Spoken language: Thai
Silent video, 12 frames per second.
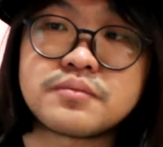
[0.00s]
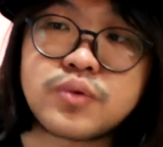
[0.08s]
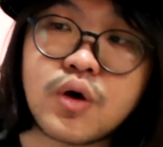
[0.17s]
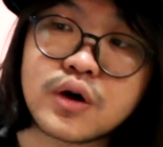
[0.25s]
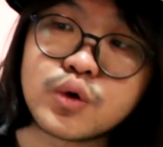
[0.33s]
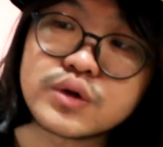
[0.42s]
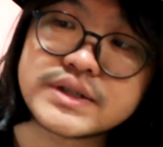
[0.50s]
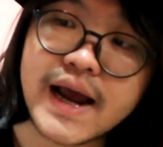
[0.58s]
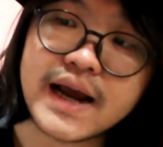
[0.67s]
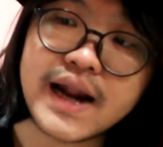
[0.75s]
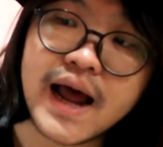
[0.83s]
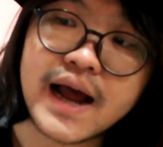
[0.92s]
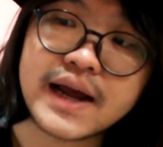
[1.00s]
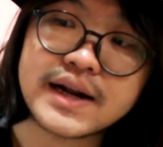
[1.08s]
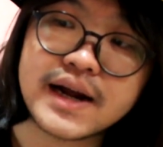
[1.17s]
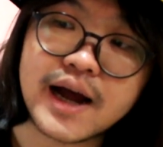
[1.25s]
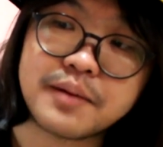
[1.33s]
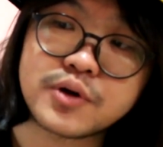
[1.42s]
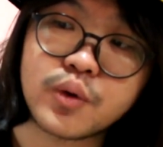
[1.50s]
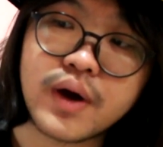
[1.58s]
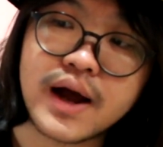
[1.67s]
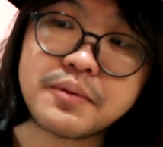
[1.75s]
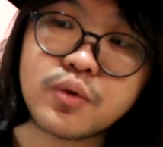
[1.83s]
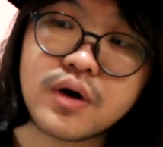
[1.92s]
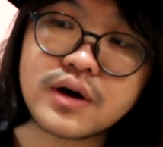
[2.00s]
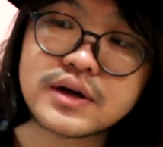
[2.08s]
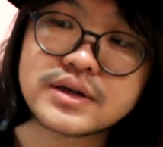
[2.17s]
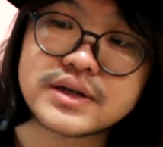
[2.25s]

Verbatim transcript: พวกรูแจ็คได้นะครับหรือว่าพวก